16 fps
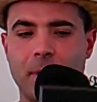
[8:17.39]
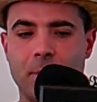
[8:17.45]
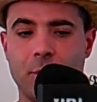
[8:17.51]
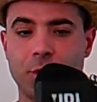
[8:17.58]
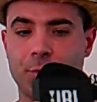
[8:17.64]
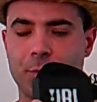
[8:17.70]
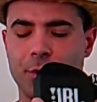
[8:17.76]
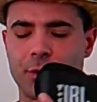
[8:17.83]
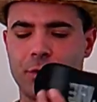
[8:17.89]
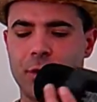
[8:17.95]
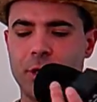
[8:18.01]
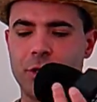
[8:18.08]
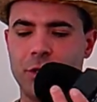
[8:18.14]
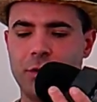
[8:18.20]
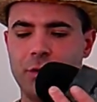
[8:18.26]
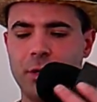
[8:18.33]
Bon, je pense que là,
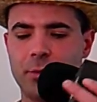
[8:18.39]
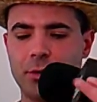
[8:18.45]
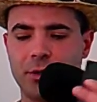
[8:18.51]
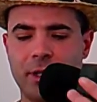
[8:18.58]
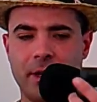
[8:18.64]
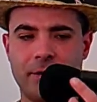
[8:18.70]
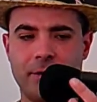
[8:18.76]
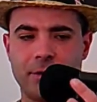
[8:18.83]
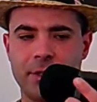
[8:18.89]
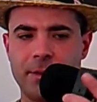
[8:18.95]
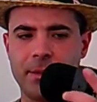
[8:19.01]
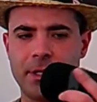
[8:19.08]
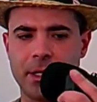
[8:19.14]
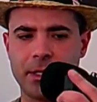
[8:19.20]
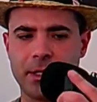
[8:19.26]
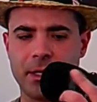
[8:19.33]
j'ai dû la monter à fond. C'est
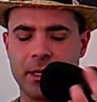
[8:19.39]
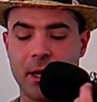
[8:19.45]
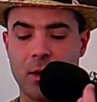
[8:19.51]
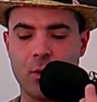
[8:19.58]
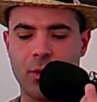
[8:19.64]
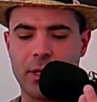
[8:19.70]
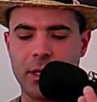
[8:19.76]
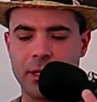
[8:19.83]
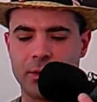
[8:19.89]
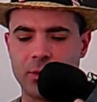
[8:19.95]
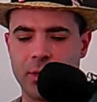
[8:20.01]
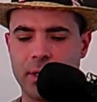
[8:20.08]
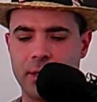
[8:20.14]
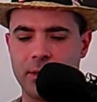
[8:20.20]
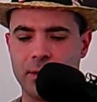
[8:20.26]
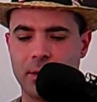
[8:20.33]
bizarre, c'est qu'il n'y a aucun son
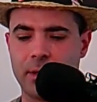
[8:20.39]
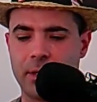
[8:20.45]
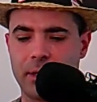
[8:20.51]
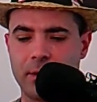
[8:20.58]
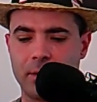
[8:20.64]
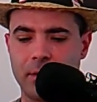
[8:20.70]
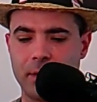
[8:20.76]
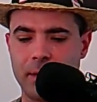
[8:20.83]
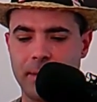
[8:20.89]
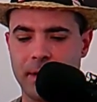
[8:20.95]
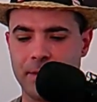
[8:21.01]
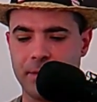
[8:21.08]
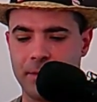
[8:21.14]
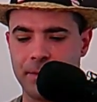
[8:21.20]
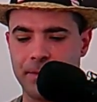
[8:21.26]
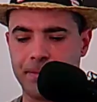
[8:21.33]
qui sort dès qu'on la met à
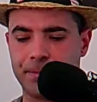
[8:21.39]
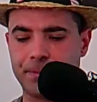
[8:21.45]
fond.